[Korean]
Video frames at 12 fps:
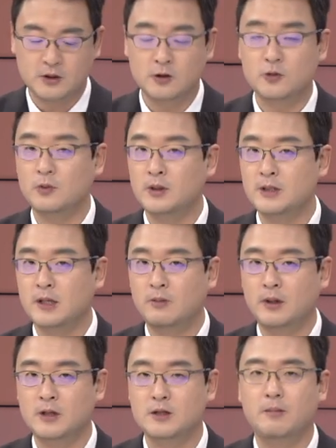특수한
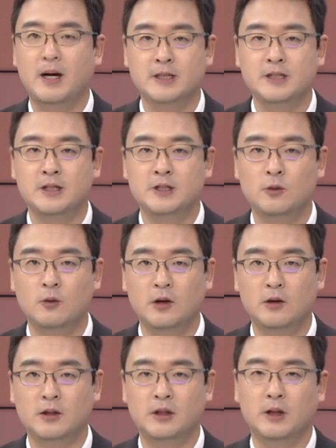상황에서 맞이한
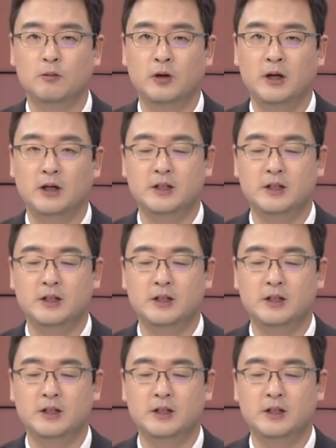신고가였기 때문에